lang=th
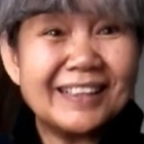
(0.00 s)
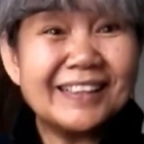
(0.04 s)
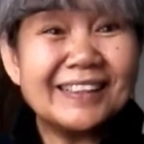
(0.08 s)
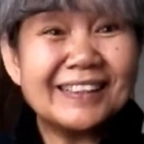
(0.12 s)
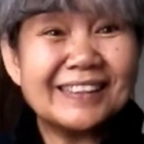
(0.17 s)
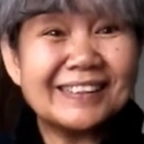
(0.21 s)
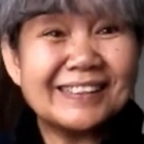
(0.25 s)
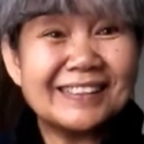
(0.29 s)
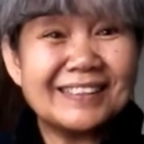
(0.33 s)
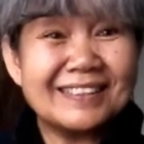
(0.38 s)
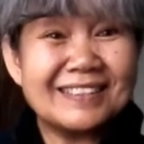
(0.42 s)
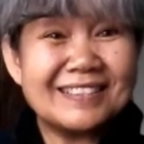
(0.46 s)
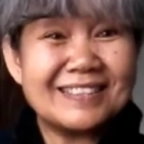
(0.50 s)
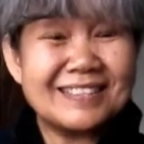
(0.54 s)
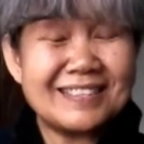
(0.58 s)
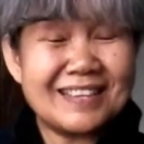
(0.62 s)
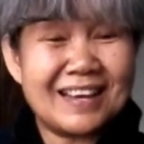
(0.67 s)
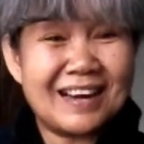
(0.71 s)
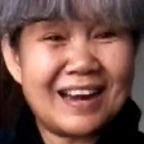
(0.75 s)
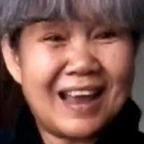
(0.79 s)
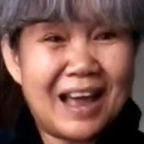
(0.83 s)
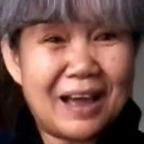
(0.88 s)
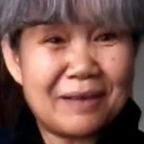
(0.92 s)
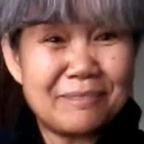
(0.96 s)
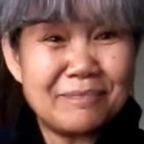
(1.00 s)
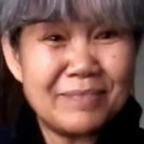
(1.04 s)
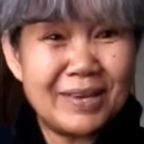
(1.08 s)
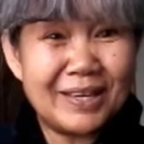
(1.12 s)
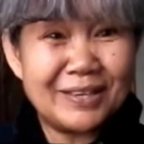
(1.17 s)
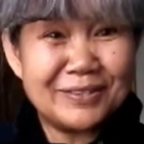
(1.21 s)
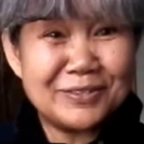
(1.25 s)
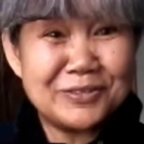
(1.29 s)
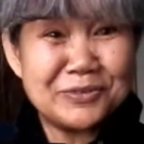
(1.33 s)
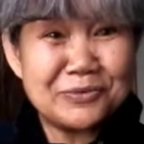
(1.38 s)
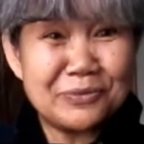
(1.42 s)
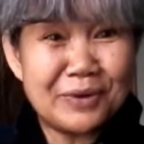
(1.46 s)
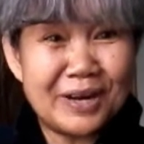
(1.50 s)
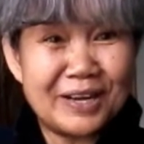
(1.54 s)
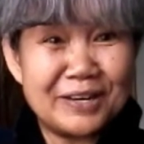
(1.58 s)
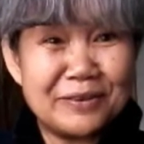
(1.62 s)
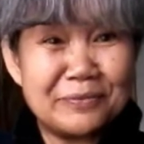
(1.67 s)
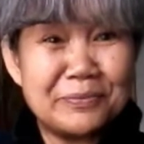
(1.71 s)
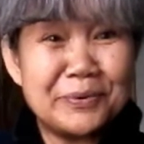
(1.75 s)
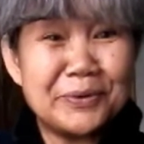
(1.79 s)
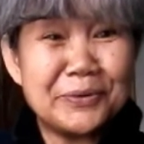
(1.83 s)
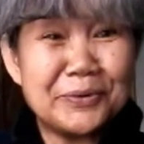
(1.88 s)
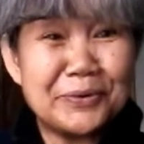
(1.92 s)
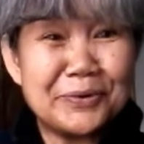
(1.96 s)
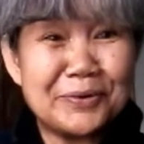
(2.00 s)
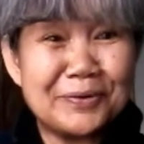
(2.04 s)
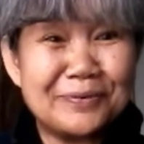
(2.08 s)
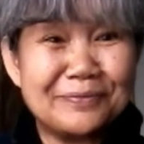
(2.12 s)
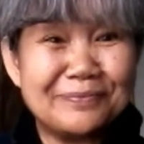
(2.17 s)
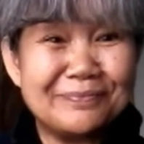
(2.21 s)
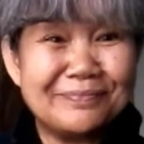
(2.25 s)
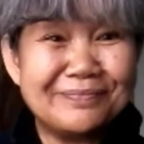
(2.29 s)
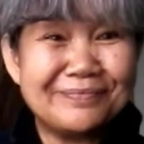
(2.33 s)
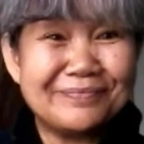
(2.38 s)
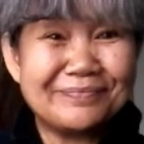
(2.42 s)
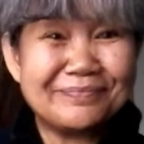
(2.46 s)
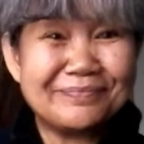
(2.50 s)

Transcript: ถึงสนามบินสุวรรณภูมิ